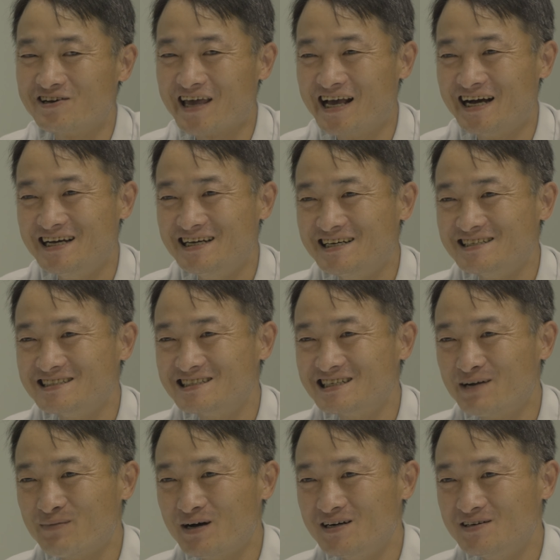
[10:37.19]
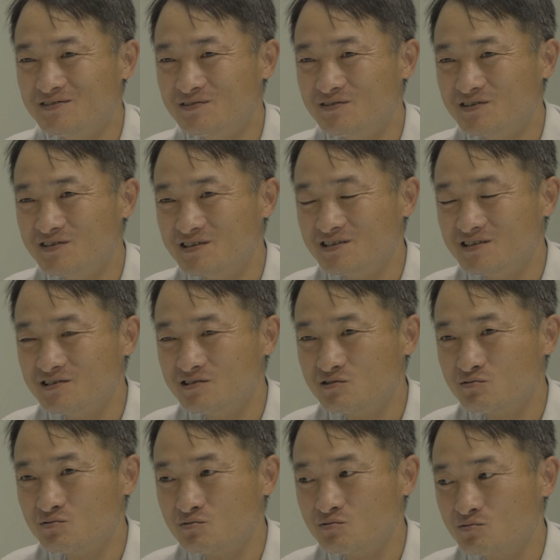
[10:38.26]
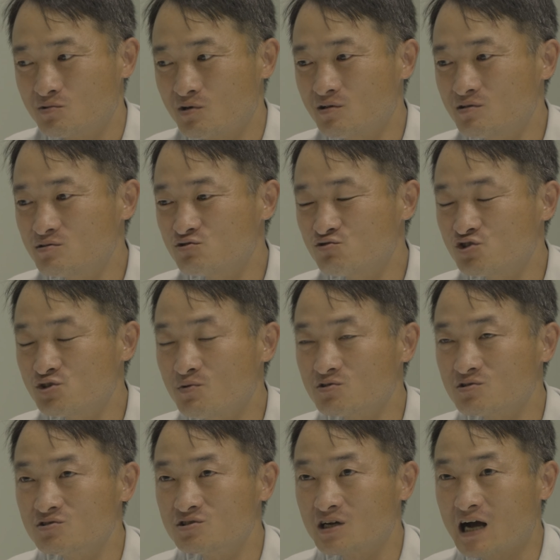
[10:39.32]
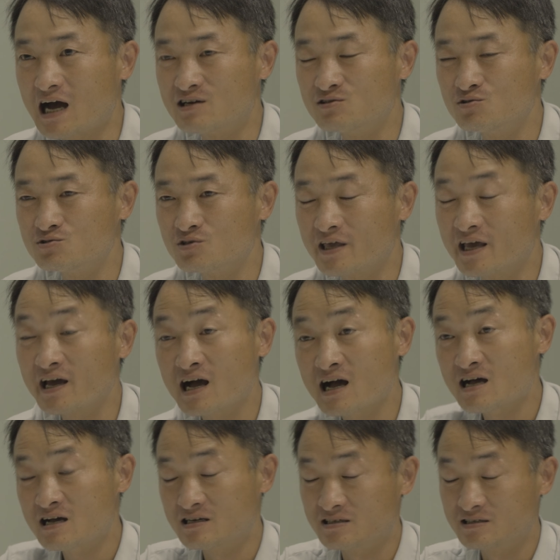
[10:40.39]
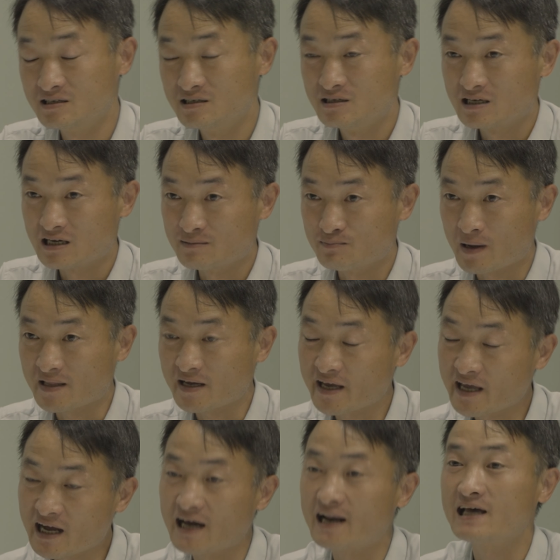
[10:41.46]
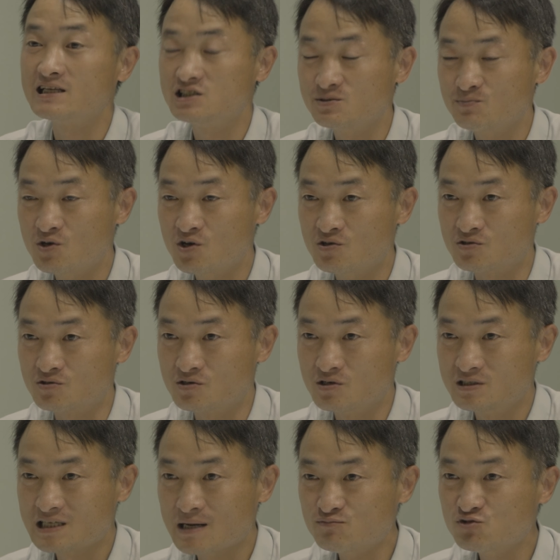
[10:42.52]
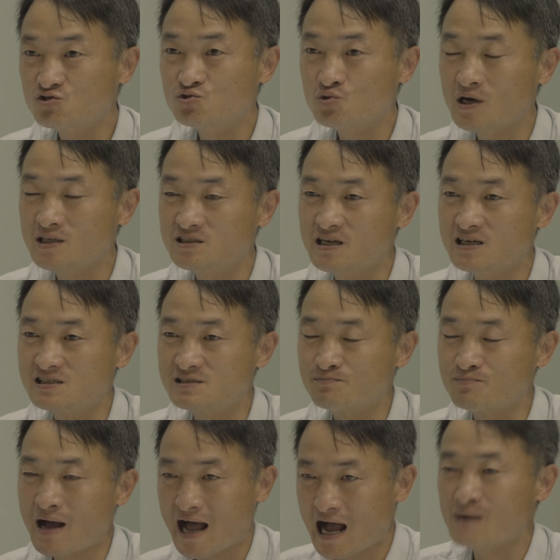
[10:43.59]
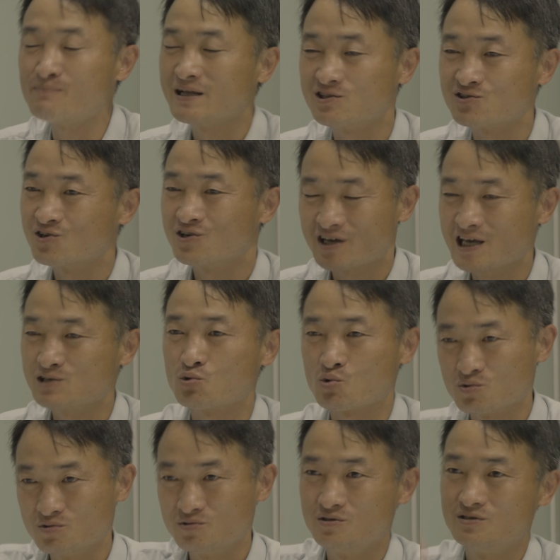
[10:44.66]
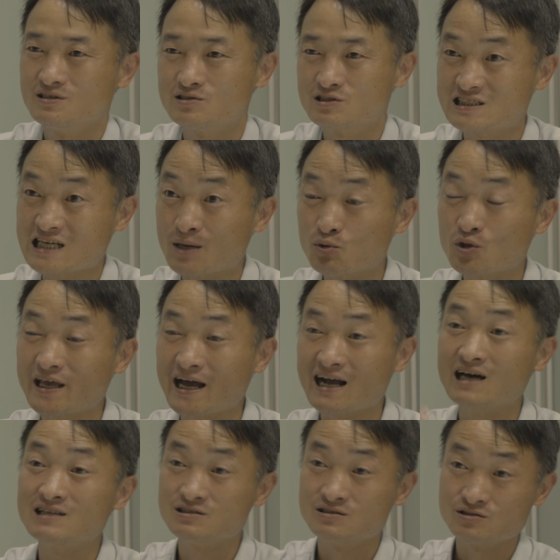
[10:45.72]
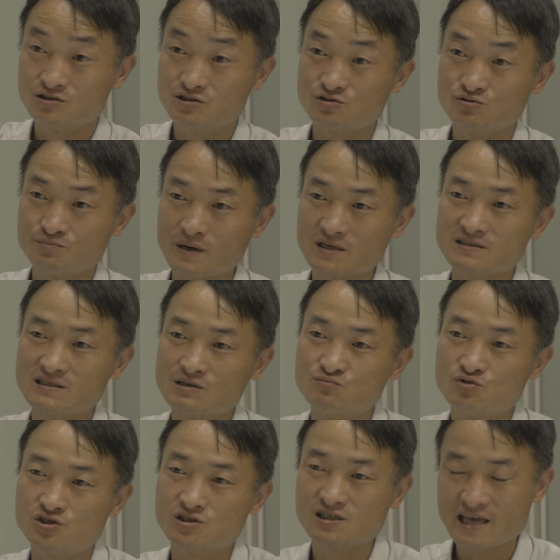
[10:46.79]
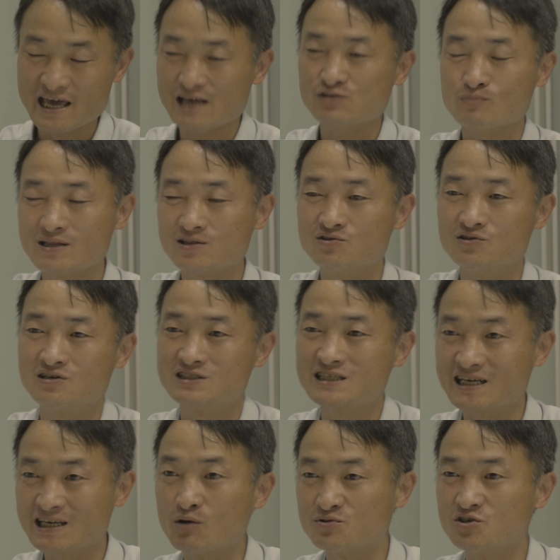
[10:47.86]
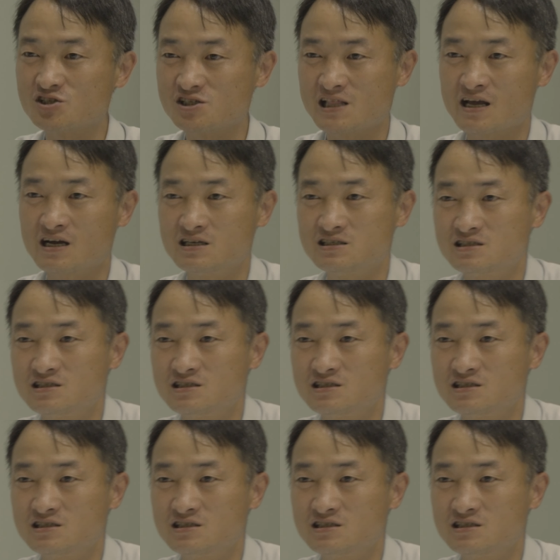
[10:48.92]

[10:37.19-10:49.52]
걔가 세슘 뭐 이런 거. 걔네들은 뭐. 수십억 년 이제 가는 거죠. 걔가 바닥에 가라앉으면 삼중수소 같은 애를 막 만들어요. 계속 자기보다 약한 중력 방사선 물질을 계속 만들어내요. 자기가 없어질 때까지.